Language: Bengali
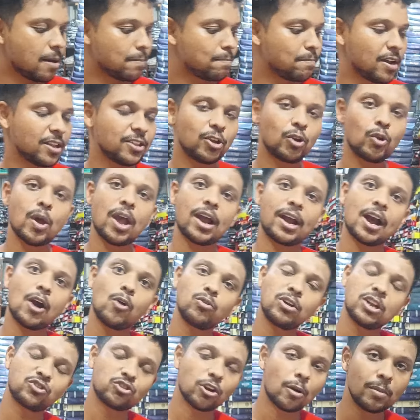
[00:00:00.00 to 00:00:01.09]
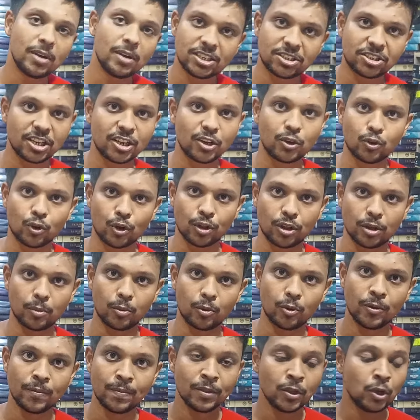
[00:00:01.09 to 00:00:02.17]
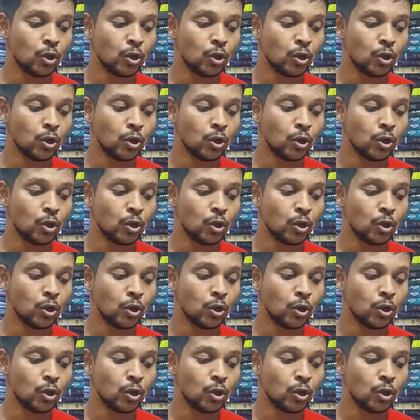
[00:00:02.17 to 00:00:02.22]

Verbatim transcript: আপনাদেরও অ্যাকাউন্টে সব লিস্টিং করে দেবো